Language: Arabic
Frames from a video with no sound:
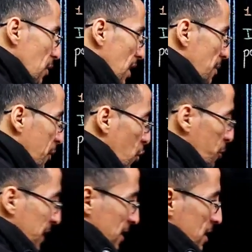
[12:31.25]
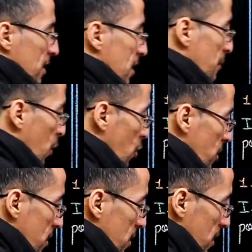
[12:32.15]
ولا لا بروبري لا
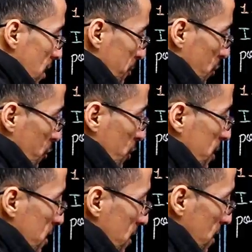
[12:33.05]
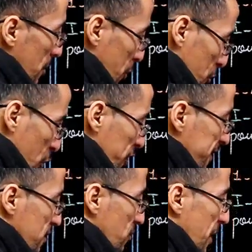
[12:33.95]
برو لا
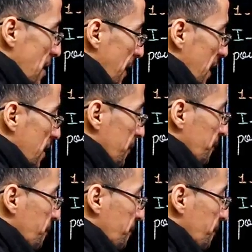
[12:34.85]
بروبوزيسيون بحال بحال